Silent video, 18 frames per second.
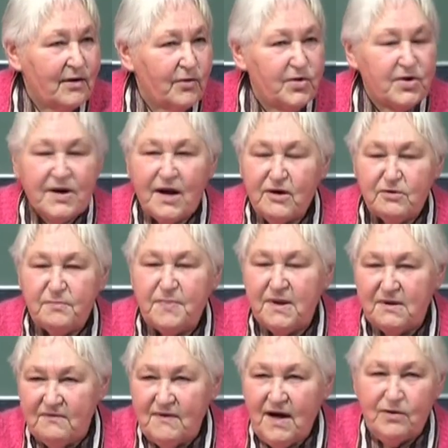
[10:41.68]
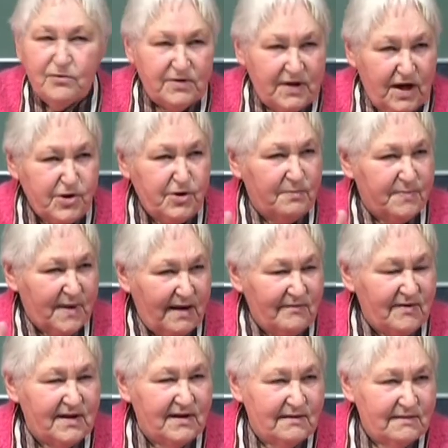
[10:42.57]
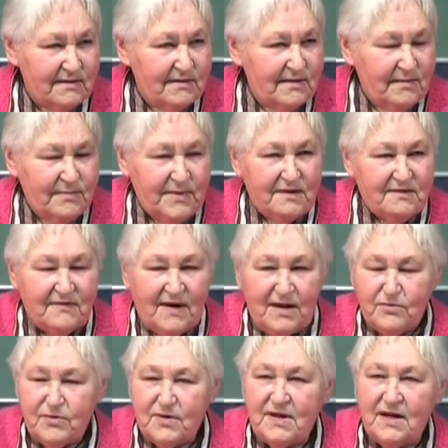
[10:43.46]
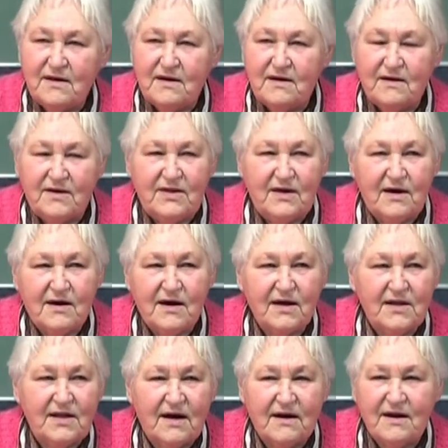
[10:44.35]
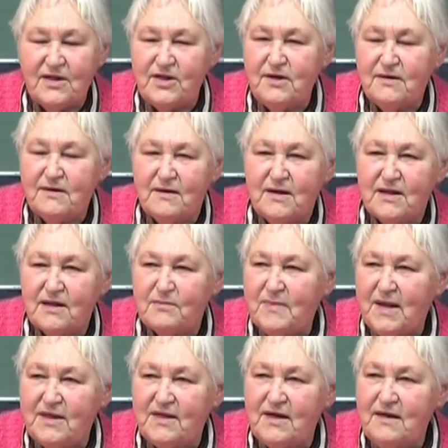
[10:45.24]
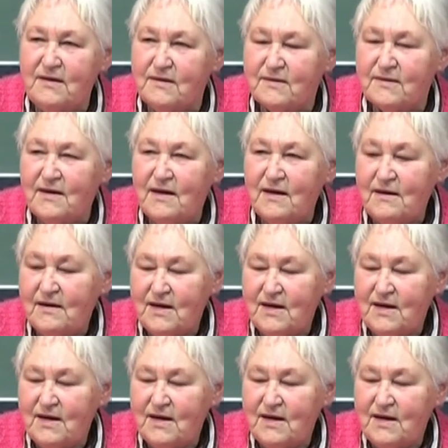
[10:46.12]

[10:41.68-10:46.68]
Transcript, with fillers: Он сразу призвал, он начал правильно, призвал, узнал, где, когда родится этот младенец.